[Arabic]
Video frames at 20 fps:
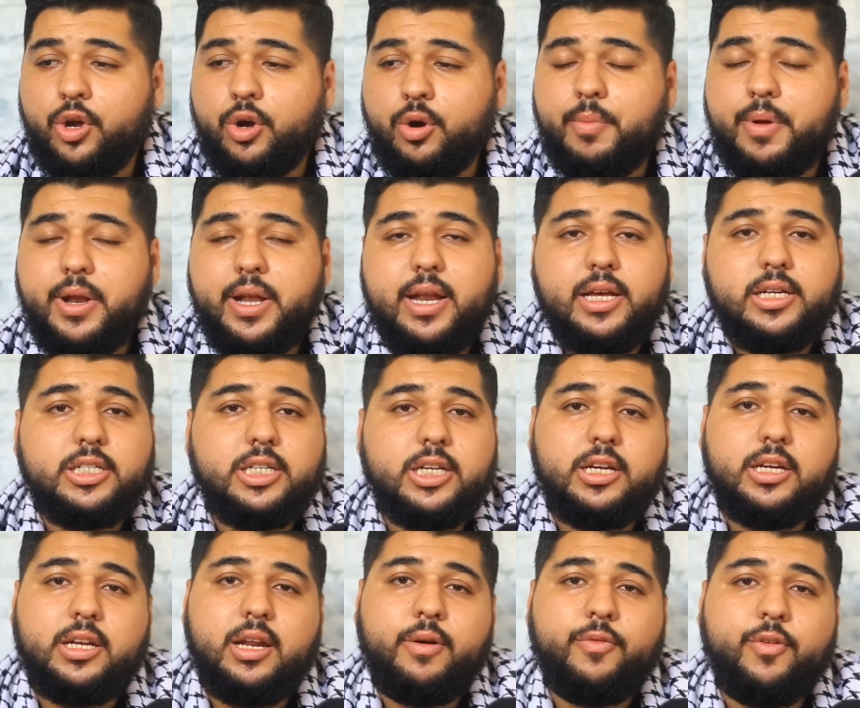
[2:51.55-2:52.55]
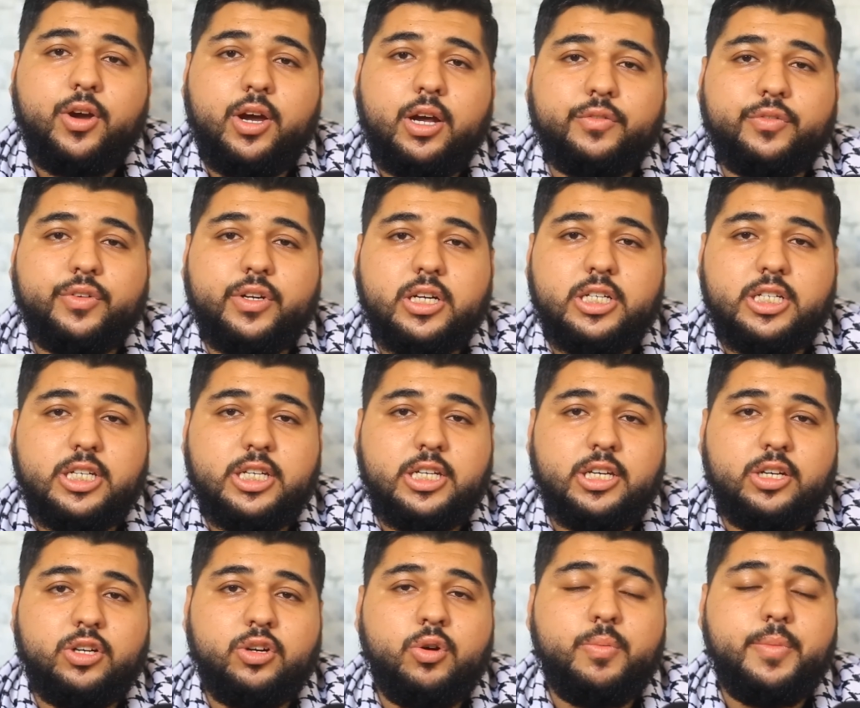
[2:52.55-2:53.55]
هم الناس اللي دافعوا عن
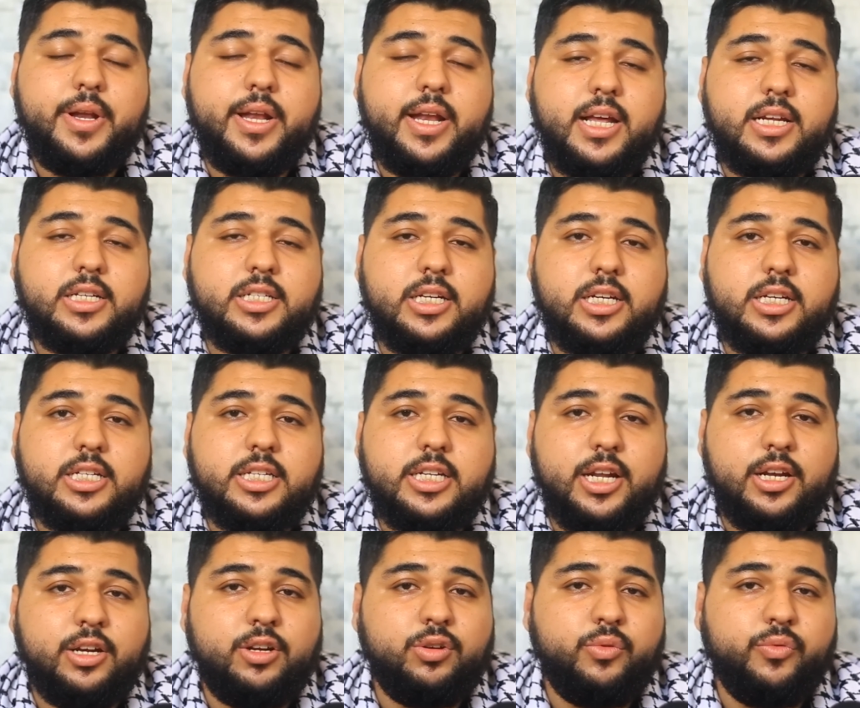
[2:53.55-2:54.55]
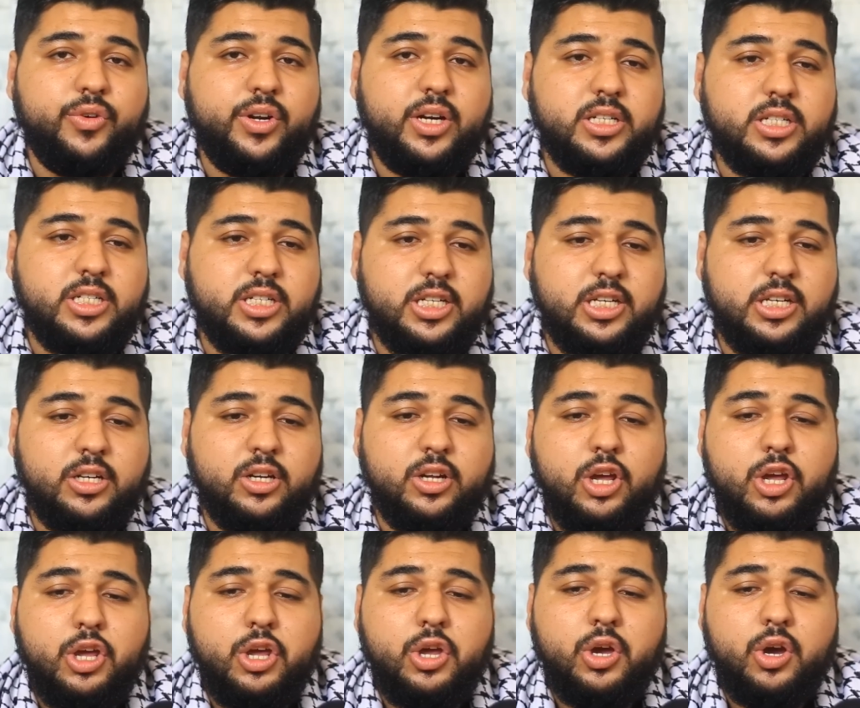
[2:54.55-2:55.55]
فلسطين هم الناس اللي ساندوا فلسطين
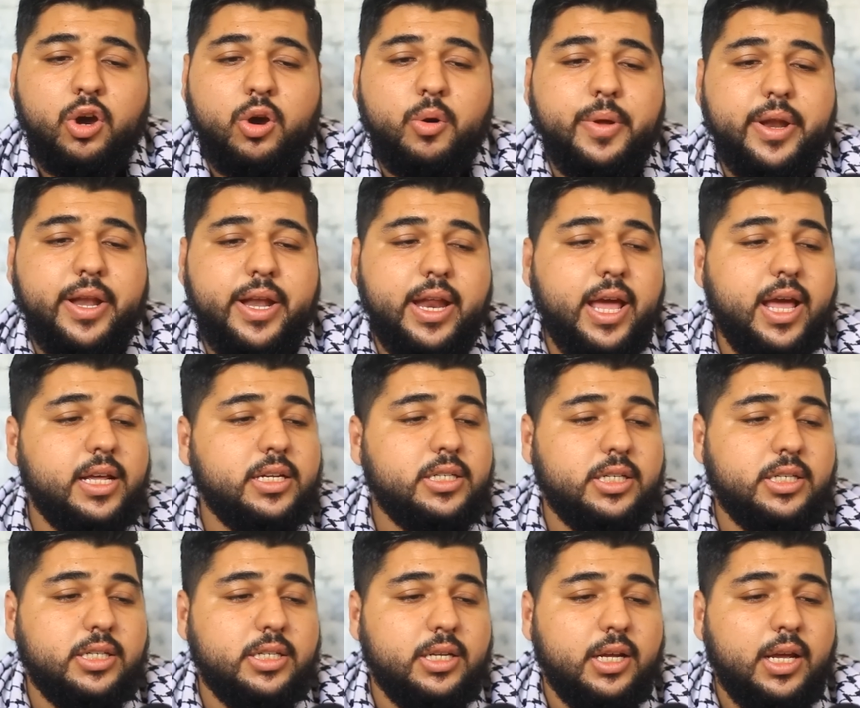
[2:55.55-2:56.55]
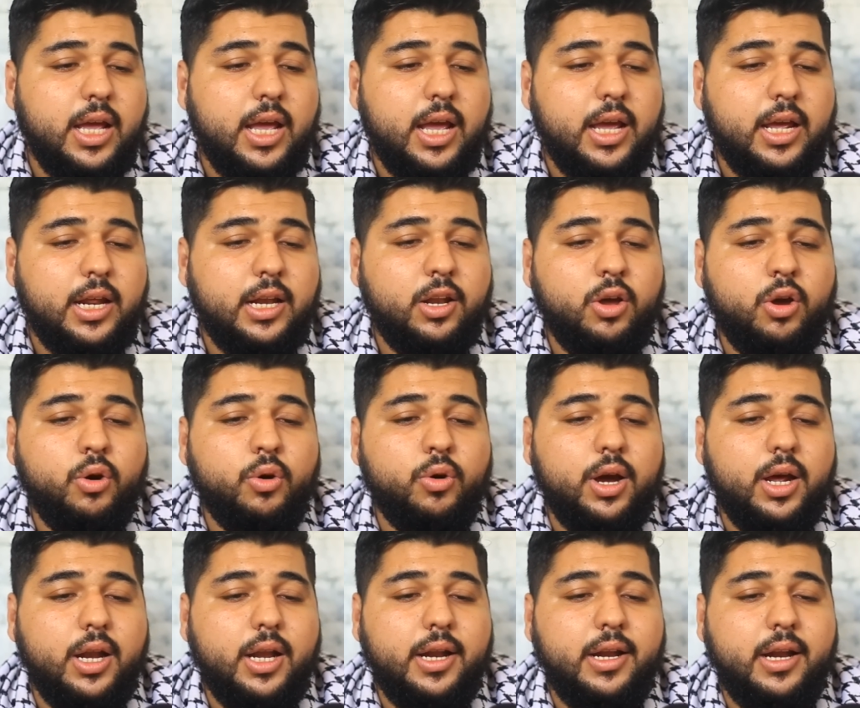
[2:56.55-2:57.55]
هم الناس اللي
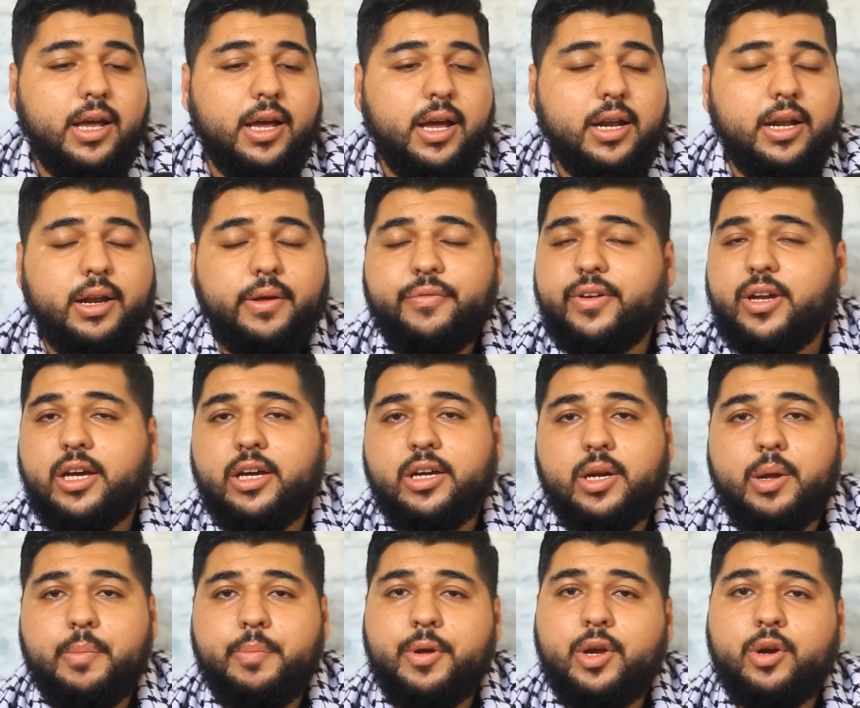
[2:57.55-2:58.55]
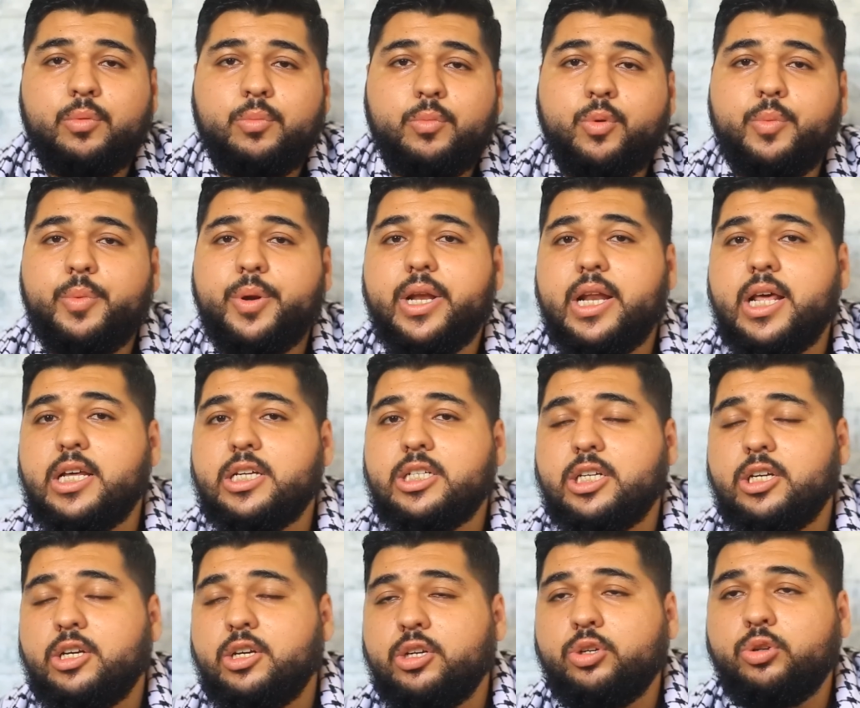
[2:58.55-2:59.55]
حق لنا أن نفتخر بهم هم
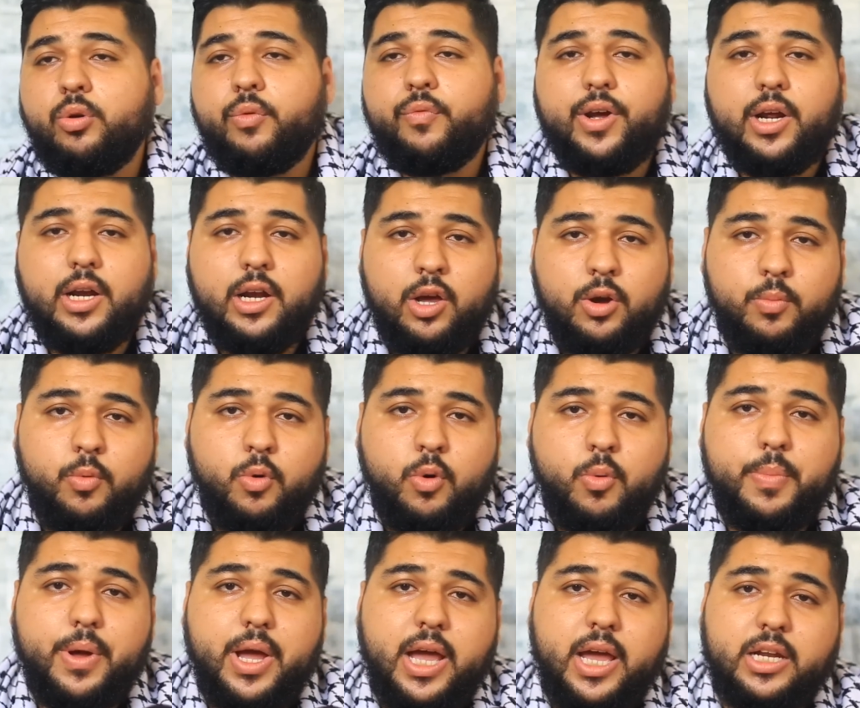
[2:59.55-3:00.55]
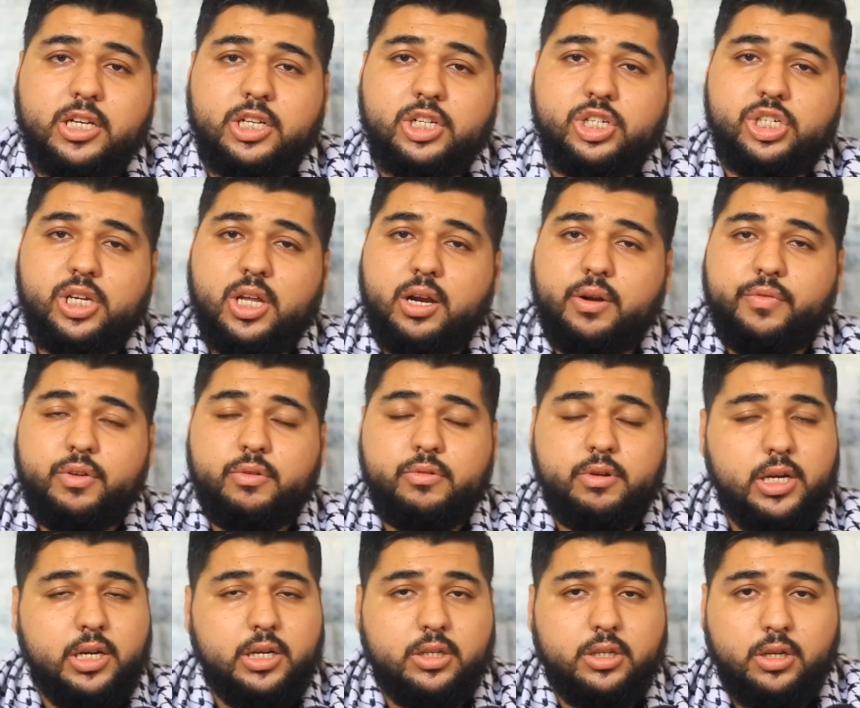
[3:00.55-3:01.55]
الناس اللي ترفع لهم قبعات الشرف
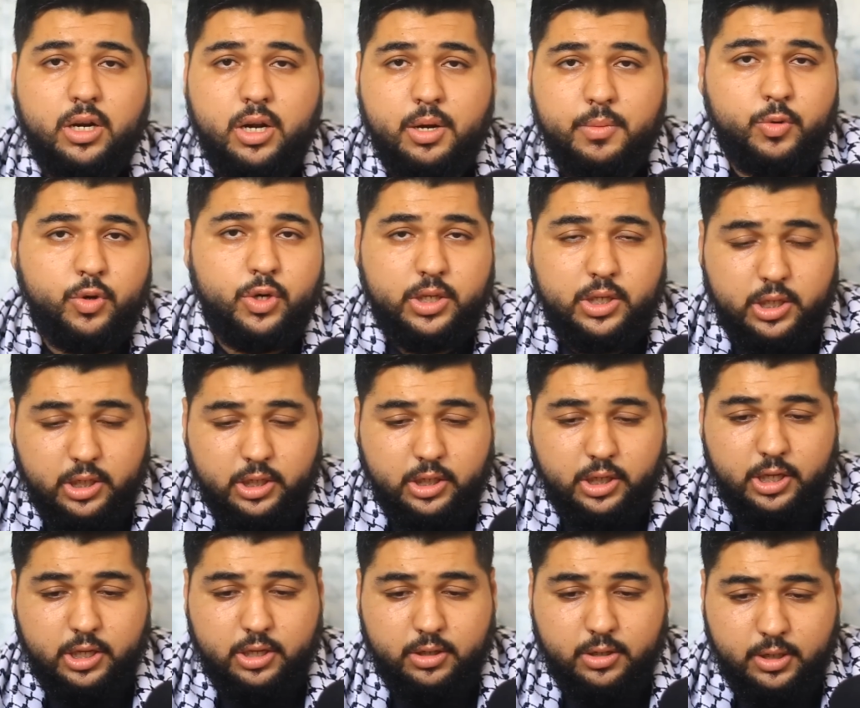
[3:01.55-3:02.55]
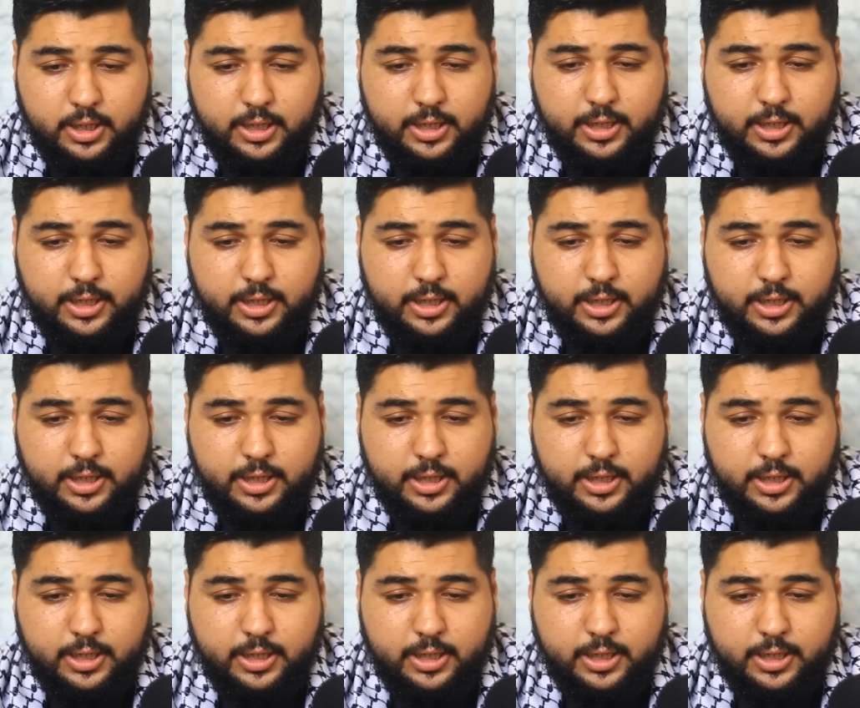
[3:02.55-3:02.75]
والاحترام والتقدير